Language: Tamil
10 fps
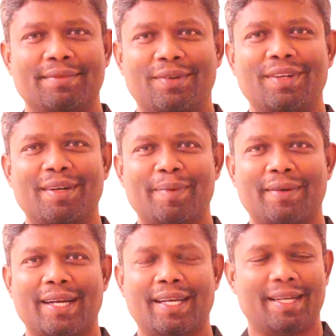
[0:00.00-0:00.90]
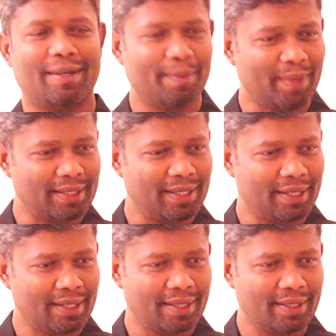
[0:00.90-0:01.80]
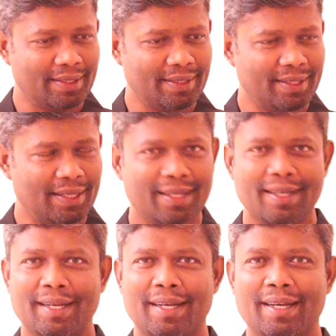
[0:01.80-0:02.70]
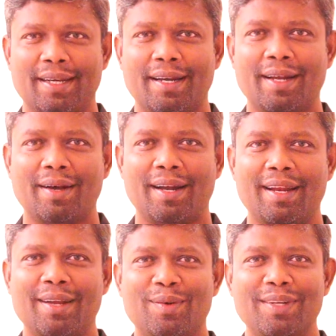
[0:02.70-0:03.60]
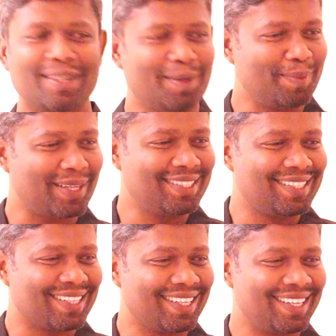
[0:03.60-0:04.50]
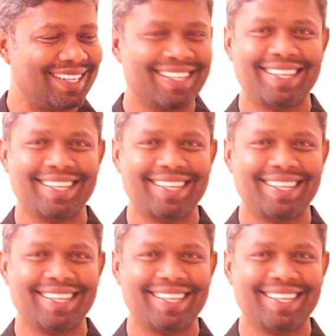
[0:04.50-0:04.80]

ஒன்றும் ரிப்ளை வரல நான் அப்படி பார்த்துட்டே இருந்தேன் நான் அழலை ஒன்று சொல்லிட்டு பார்த்துட்டு இருக்கேன்